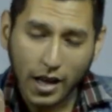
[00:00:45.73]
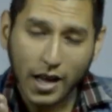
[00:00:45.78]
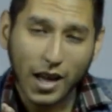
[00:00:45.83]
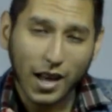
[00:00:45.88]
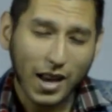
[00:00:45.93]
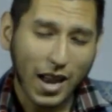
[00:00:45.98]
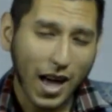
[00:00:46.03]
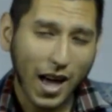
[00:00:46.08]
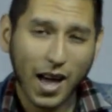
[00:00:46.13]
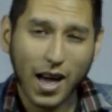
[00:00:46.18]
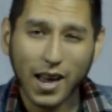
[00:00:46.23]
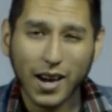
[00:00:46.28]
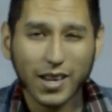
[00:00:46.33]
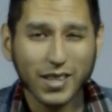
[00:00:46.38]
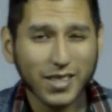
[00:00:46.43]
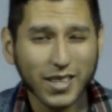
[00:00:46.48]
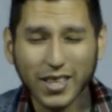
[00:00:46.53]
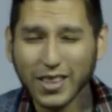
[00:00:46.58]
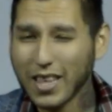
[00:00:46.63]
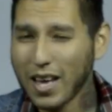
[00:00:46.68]
La
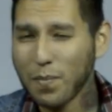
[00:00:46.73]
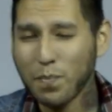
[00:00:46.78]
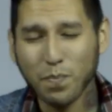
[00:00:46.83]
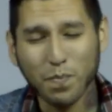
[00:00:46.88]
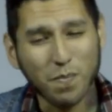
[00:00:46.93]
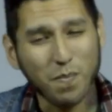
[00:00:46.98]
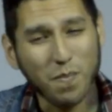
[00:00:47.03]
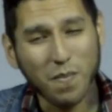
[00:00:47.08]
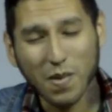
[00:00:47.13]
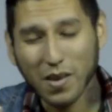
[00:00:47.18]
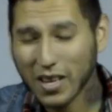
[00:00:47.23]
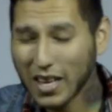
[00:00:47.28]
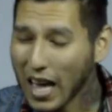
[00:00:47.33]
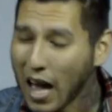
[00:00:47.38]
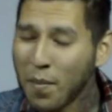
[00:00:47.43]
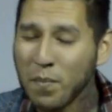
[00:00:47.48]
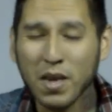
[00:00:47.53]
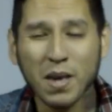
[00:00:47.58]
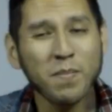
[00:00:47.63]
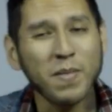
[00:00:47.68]
receta que
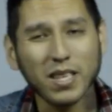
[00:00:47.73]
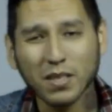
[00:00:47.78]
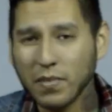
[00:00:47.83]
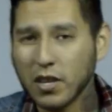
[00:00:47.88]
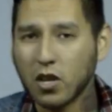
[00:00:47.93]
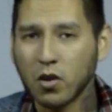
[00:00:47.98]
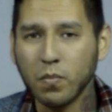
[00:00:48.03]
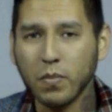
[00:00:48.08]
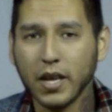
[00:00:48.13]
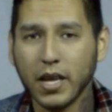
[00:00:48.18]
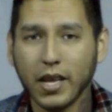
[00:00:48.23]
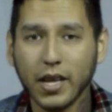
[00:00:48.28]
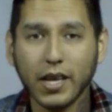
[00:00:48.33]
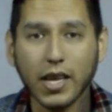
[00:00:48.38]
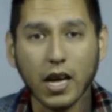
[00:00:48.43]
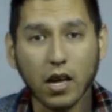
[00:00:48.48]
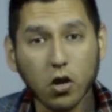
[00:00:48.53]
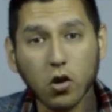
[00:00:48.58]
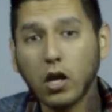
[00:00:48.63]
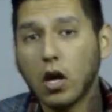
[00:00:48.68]
a mí más me conviene,
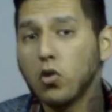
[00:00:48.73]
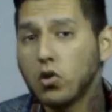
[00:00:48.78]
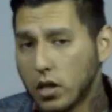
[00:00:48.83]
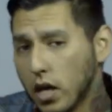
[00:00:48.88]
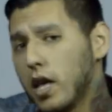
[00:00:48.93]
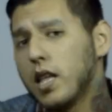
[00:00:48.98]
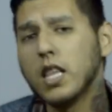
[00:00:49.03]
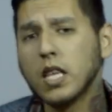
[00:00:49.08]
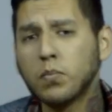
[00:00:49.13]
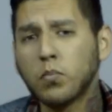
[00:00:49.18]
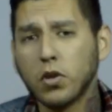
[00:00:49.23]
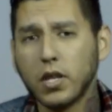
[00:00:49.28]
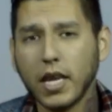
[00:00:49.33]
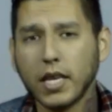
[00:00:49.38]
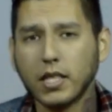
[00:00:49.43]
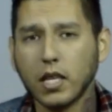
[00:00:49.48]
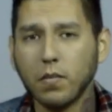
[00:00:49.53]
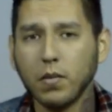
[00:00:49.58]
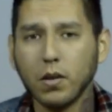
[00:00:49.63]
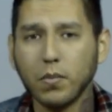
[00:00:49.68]
que creo que a ustedes les podría
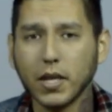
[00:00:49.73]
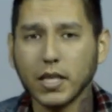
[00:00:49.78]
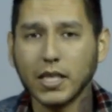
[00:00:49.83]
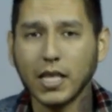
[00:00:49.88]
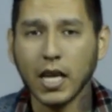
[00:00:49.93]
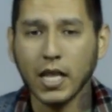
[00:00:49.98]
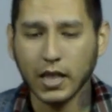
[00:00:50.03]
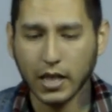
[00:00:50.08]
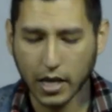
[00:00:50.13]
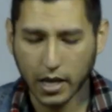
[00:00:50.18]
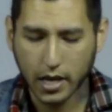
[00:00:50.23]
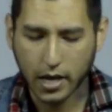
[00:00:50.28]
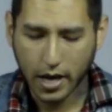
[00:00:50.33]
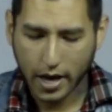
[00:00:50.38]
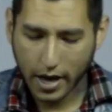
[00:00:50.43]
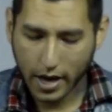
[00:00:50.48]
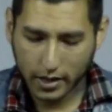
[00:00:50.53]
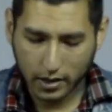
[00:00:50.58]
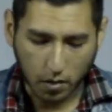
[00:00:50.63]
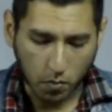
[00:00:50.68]
servir bastante,
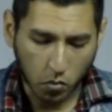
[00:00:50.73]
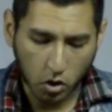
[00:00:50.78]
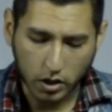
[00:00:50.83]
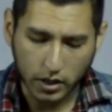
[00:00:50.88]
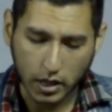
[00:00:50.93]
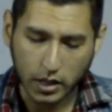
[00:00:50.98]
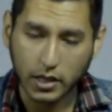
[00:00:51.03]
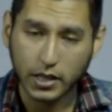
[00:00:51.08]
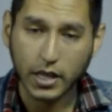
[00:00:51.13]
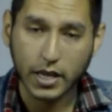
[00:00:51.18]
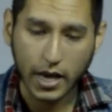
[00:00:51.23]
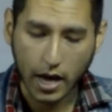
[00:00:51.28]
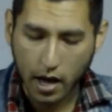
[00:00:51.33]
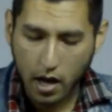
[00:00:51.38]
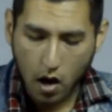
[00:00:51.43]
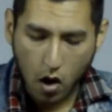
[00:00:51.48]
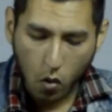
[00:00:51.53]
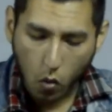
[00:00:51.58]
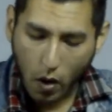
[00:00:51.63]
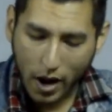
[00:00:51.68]
es muy sencilla.
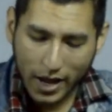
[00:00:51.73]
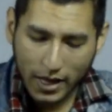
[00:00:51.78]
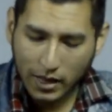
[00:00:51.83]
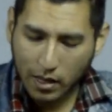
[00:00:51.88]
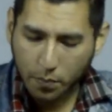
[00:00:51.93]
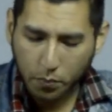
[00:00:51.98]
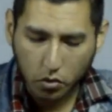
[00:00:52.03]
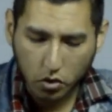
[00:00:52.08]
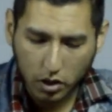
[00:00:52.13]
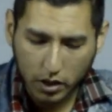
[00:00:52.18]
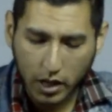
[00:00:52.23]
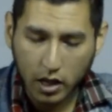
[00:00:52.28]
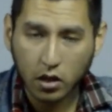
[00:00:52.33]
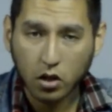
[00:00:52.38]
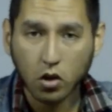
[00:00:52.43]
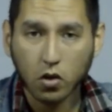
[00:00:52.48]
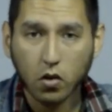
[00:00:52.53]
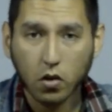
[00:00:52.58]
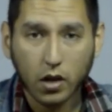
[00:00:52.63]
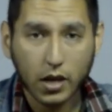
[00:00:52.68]

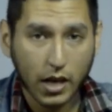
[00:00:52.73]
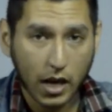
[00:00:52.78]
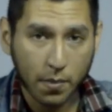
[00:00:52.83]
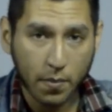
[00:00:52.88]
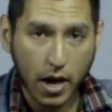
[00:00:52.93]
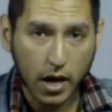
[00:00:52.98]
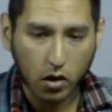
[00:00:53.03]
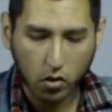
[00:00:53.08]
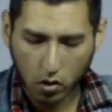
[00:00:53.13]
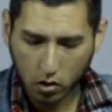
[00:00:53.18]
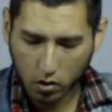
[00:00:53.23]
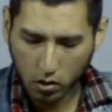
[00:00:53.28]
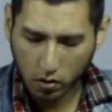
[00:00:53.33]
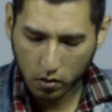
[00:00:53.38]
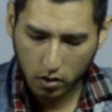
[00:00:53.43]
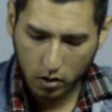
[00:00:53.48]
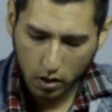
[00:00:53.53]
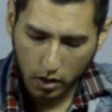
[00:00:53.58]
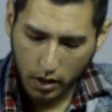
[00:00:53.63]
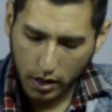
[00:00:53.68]
40% crema de coco,
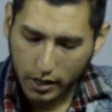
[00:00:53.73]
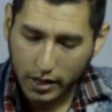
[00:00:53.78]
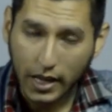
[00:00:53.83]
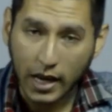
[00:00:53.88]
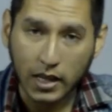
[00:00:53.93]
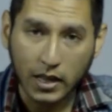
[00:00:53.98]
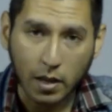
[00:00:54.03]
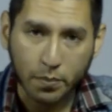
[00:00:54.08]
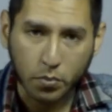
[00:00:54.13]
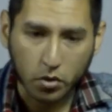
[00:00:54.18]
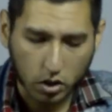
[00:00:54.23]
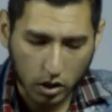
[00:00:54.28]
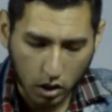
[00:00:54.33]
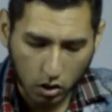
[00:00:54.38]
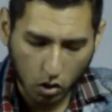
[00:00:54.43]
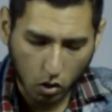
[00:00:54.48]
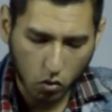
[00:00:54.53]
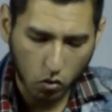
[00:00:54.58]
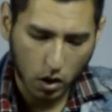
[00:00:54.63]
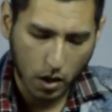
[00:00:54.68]

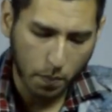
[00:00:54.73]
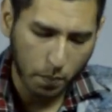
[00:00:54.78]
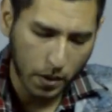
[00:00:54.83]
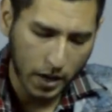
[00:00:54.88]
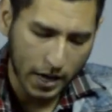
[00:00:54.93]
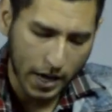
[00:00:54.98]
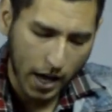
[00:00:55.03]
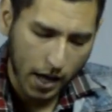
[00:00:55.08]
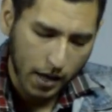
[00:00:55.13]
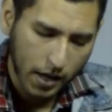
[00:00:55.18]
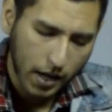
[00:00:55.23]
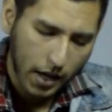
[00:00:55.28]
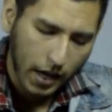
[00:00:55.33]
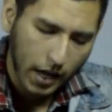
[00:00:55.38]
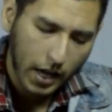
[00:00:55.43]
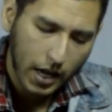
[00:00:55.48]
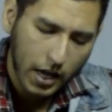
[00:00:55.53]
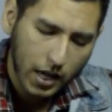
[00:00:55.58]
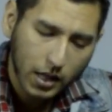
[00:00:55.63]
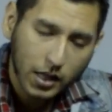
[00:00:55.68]
30% jugo de piña
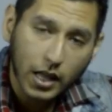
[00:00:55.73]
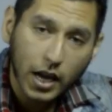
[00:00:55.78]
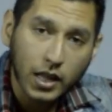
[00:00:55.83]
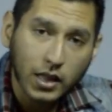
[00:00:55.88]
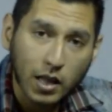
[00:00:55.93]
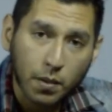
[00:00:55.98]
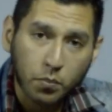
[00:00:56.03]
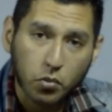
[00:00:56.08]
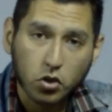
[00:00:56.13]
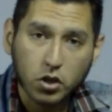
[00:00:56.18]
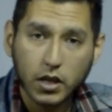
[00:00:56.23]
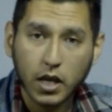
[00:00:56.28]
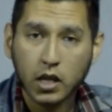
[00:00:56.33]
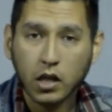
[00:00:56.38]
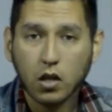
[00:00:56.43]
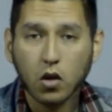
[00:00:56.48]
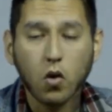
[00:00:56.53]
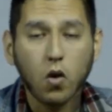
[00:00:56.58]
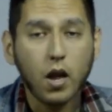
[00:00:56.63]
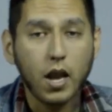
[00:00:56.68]
y
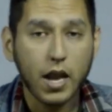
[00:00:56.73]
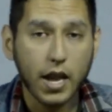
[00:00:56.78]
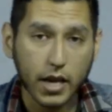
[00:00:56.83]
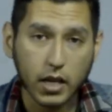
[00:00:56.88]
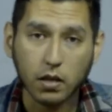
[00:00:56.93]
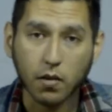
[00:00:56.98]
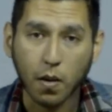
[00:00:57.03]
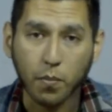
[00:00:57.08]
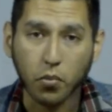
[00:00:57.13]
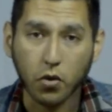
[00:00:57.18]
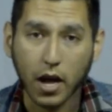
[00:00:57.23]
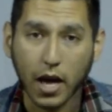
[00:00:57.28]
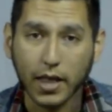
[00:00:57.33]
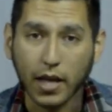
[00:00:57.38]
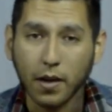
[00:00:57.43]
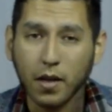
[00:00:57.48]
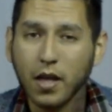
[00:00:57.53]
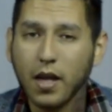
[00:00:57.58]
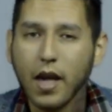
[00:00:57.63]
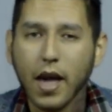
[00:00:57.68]
30% leche
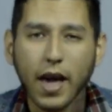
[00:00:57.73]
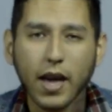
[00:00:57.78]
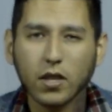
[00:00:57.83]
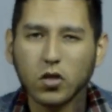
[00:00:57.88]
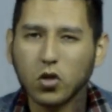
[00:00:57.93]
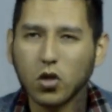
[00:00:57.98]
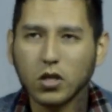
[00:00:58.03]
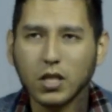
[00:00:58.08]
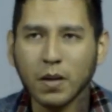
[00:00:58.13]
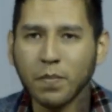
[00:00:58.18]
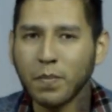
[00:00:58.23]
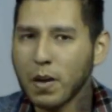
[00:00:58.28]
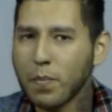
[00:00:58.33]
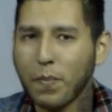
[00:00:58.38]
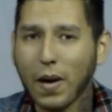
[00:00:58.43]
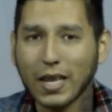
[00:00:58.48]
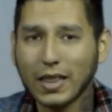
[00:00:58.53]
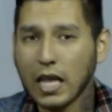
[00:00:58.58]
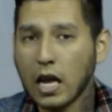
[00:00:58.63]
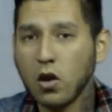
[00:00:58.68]
evaporada. Esto siempre
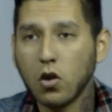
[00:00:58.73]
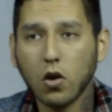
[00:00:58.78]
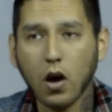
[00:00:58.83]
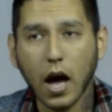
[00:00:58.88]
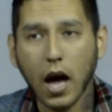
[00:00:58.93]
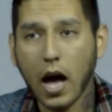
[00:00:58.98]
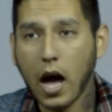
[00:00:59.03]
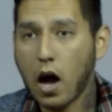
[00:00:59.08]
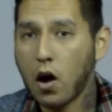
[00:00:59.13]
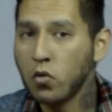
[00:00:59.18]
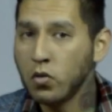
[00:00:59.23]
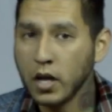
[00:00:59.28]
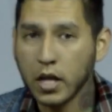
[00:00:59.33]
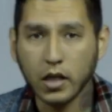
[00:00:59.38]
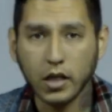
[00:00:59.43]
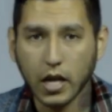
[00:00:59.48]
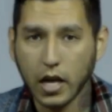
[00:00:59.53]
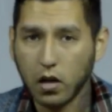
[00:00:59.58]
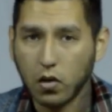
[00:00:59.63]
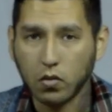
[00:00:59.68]
pártanlo a un
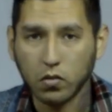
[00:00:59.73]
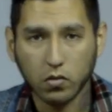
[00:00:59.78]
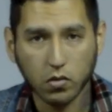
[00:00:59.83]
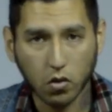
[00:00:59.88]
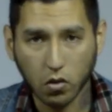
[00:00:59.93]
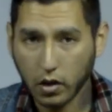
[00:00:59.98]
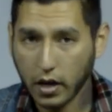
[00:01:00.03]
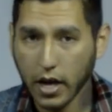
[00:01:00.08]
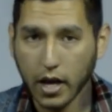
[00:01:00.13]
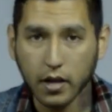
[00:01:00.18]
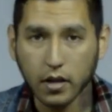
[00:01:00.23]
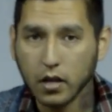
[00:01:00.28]
entero, ¿ok?